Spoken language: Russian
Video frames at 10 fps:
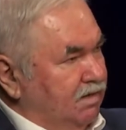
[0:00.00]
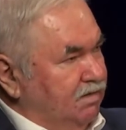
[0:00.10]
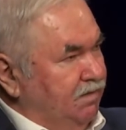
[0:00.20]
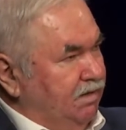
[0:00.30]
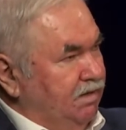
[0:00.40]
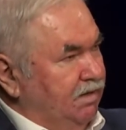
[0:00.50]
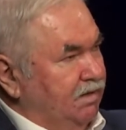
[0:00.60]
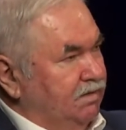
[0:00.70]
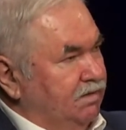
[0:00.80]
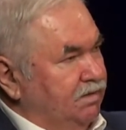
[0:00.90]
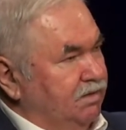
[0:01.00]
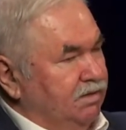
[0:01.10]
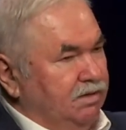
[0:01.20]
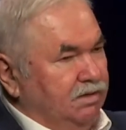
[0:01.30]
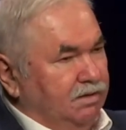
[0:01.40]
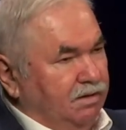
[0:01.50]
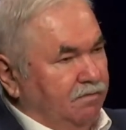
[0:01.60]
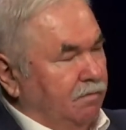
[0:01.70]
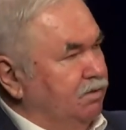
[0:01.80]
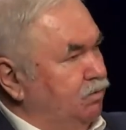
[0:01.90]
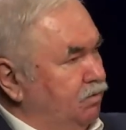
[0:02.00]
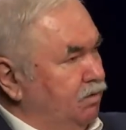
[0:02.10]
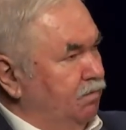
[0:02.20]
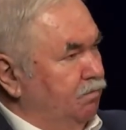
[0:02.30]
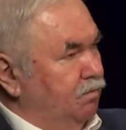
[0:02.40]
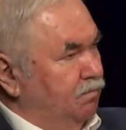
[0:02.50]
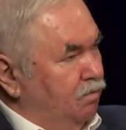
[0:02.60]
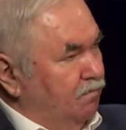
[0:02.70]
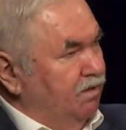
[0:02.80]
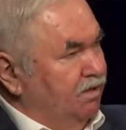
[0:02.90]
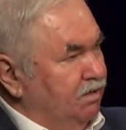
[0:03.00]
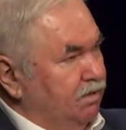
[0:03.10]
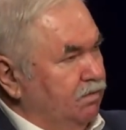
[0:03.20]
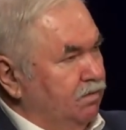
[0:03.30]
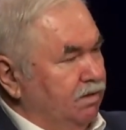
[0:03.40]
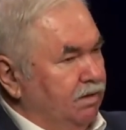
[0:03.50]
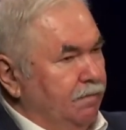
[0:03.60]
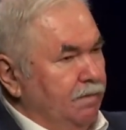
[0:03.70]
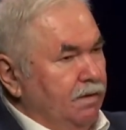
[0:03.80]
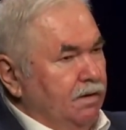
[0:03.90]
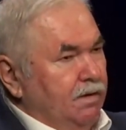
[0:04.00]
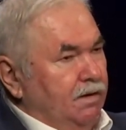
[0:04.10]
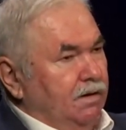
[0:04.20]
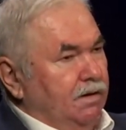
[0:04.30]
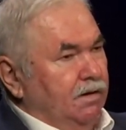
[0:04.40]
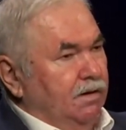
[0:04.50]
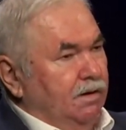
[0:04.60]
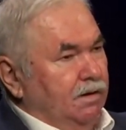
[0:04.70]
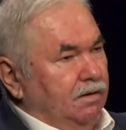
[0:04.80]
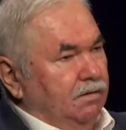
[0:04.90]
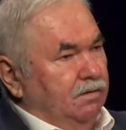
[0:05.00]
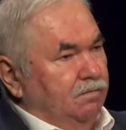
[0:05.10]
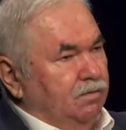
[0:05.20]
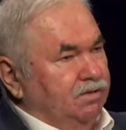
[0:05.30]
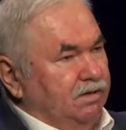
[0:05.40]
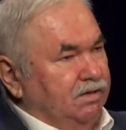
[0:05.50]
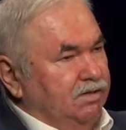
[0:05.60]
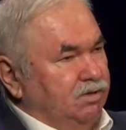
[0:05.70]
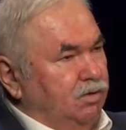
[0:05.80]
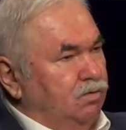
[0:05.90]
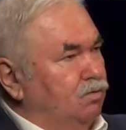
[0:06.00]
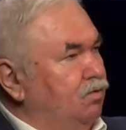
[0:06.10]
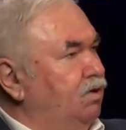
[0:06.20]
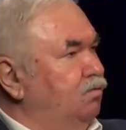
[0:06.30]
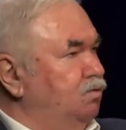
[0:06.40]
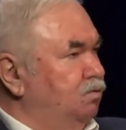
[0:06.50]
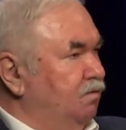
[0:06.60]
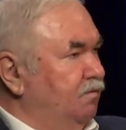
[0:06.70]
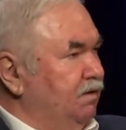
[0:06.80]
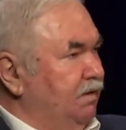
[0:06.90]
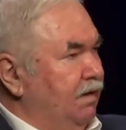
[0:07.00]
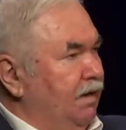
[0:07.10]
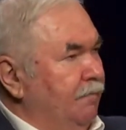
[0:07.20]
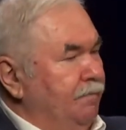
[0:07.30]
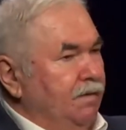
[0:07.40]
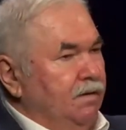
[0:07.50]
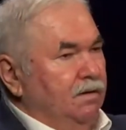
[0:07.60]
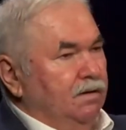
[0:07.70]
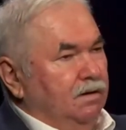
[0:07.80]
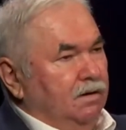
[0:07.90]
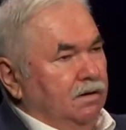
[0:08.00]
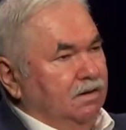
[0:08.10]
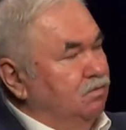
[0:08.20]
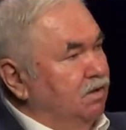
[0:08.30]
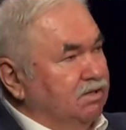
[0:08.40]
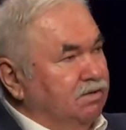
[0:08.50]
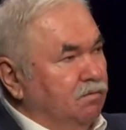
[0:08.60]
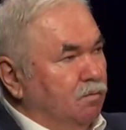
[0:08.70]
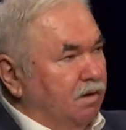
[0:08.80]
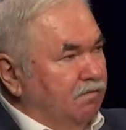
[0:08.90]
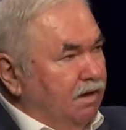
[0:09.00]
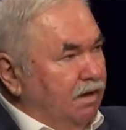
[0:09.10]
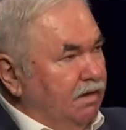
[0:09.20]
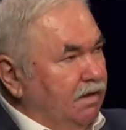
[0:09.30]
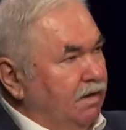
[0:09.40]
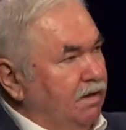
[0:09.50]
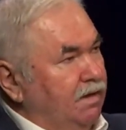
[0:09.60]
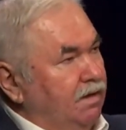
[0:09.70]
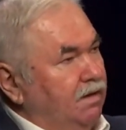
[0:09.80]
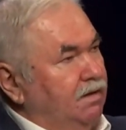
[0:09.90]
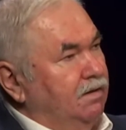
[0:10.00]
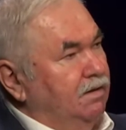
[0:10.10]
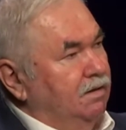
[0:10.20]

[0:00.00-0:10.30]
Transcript: развития, значит, информационный бум, новые технологии просто создают другие условия для государственного управления и